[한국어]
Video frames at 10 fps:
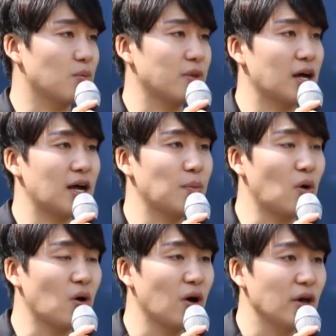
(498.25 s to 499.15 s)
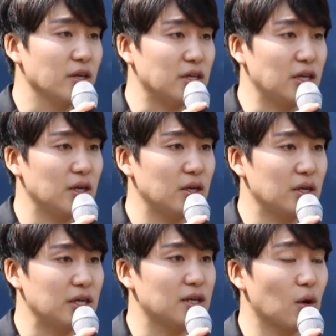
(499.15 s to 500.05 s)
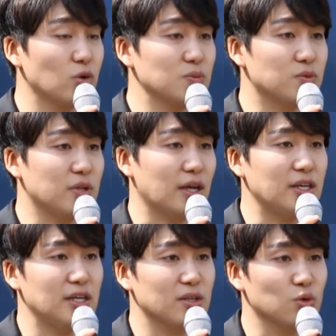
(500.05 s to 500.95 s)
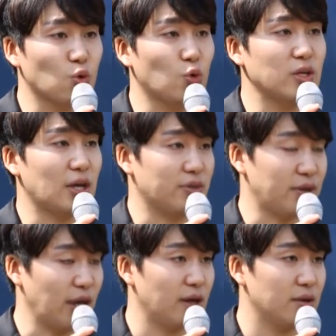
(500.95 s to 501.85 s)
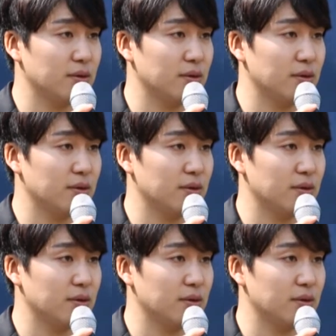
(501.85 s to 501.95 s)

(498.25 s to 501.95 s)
뭐 내가 뭐 이 일을 하고 싶은데 이 일은 돈이 안 돼.